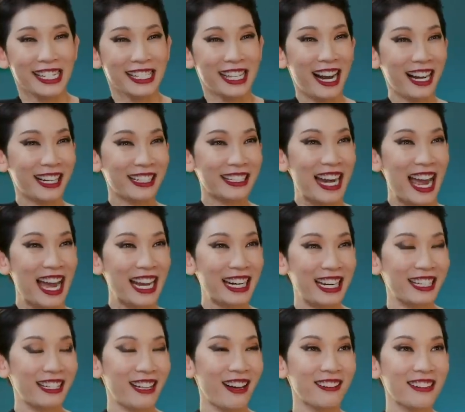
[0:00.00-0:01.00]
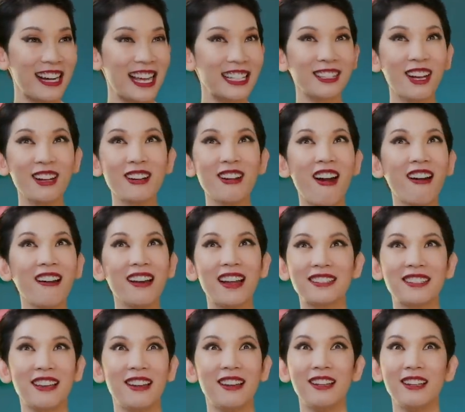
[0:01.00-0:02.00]
thật ra là thật ra tới đó là
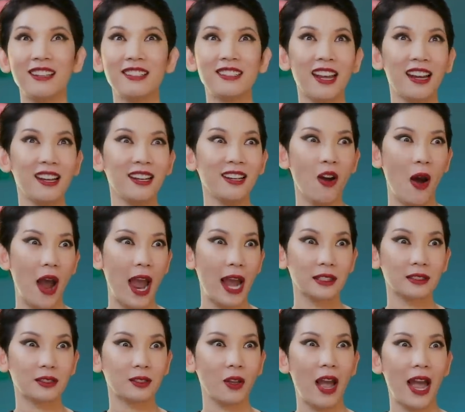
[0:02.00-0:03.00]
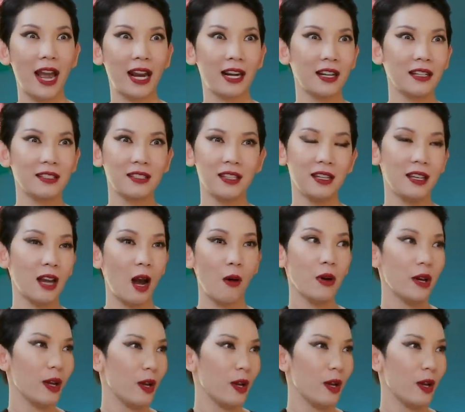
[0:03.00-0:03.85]
chị chị hoàn toàn là chị không